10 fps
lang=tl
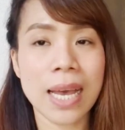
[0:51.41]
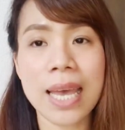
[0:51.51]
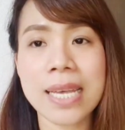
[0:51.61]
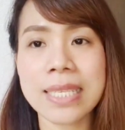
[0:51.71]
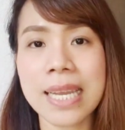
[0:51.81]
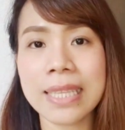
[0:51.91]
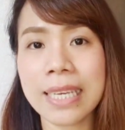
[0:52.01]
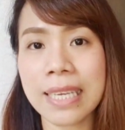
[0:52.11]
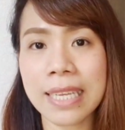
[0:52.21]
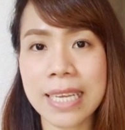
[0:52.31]
Kaya sila
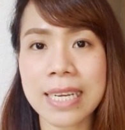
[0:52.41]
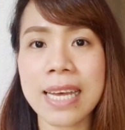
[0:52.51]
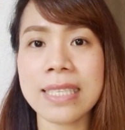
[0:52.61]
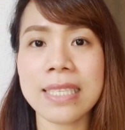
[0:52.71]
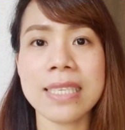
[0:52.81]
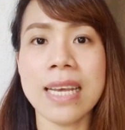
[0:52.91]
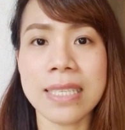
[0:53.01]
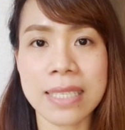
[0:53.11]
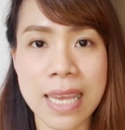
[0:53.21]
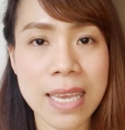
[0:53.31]
nagki-clearance
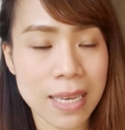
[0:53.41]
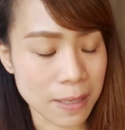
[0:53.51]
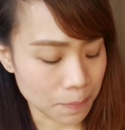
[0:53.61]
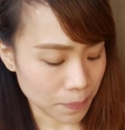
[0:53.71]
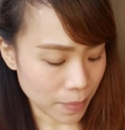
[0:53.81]
sale.